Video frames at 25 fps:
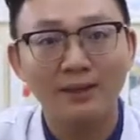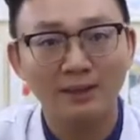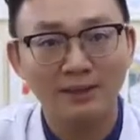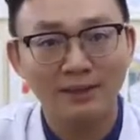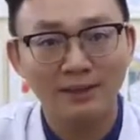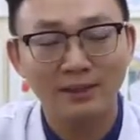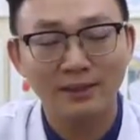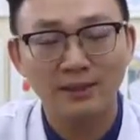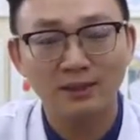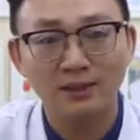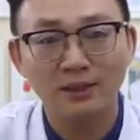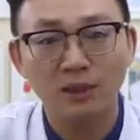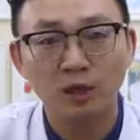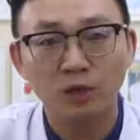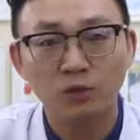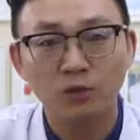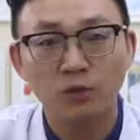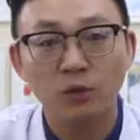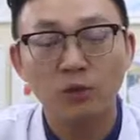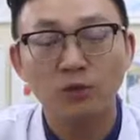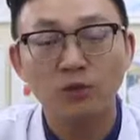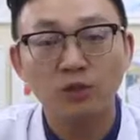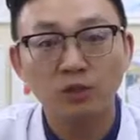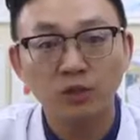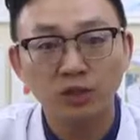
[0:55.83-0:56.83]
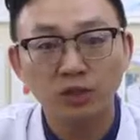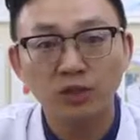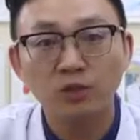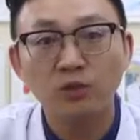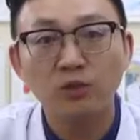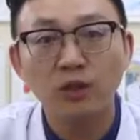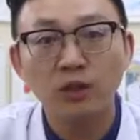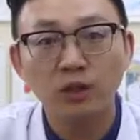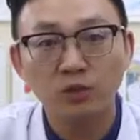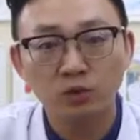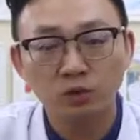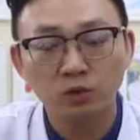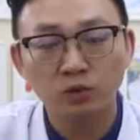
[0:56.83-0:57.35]
一定是要从细
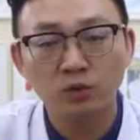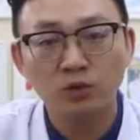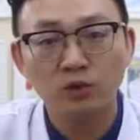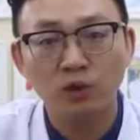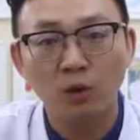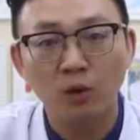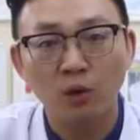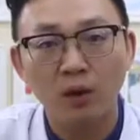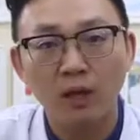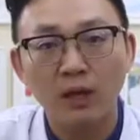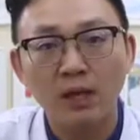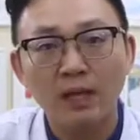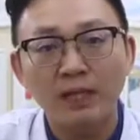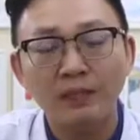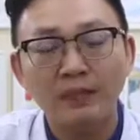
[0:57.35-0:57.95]
微入手，